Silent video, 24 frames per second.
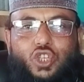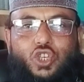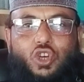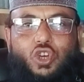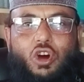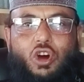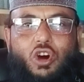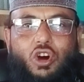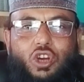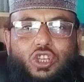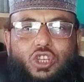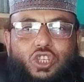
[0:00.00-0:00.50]

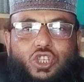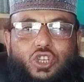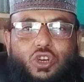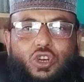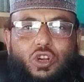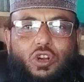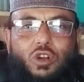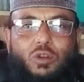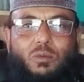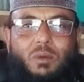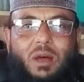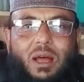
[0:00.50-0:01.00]
সহজ
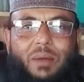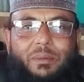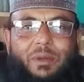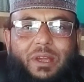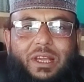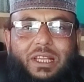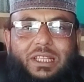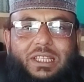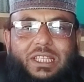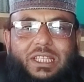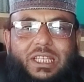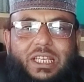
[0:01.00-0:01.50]

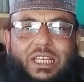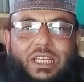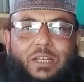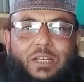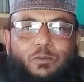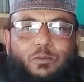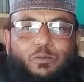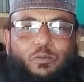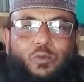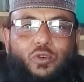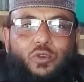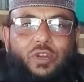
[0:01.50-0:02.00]
সরলভাবে
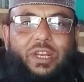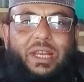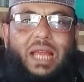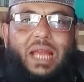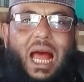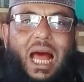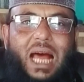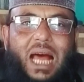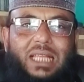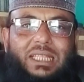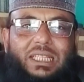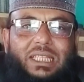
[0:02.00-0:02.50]
জিন পরি
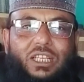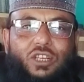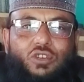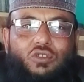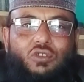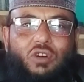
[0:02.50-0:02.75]
হাজির